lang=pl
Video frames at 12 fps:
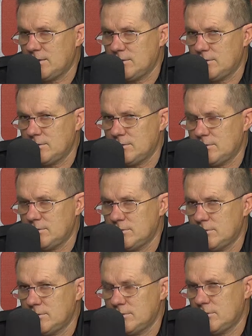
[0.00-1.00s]

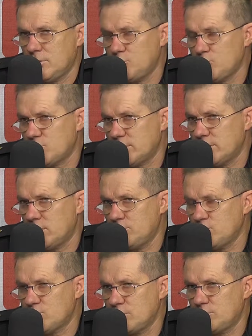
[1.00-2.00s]
e, oprócz, te,
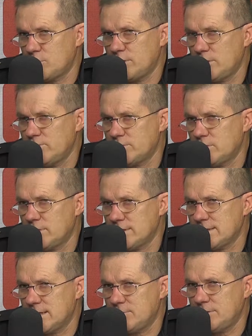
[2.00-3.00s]
oprócz tych problemów z
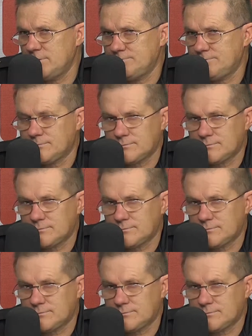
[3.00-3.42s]
dojazdami,